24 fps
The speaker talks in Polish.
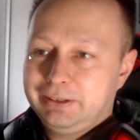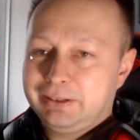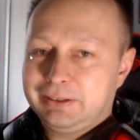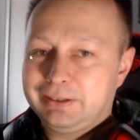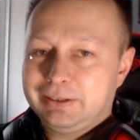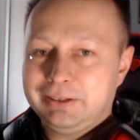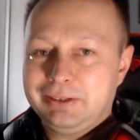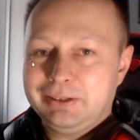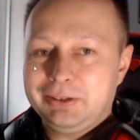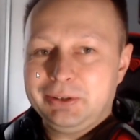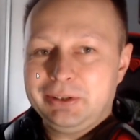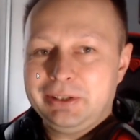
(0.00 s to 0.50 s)

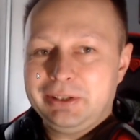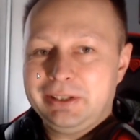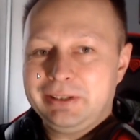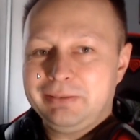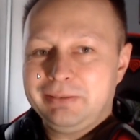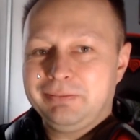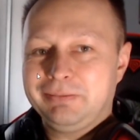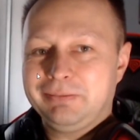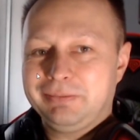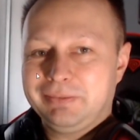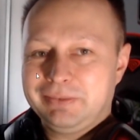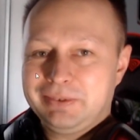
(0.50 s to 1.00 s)
No i
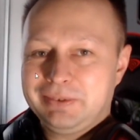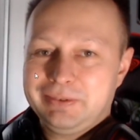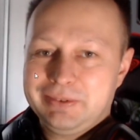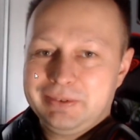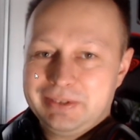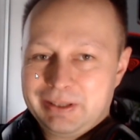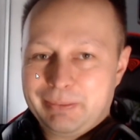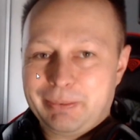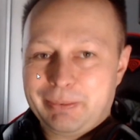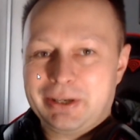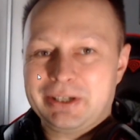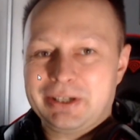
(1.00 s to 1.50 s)

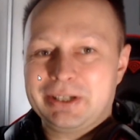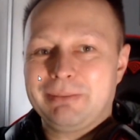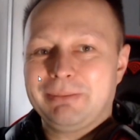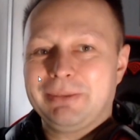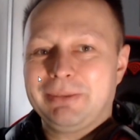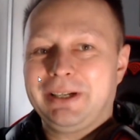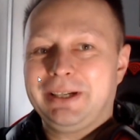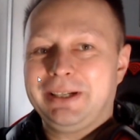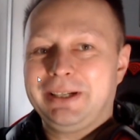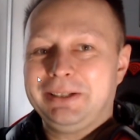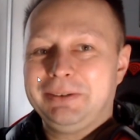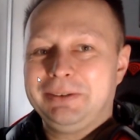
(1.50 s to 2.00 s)
zapraszam
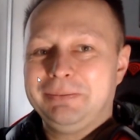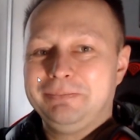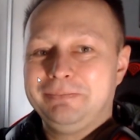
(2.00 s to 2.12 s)
dalej.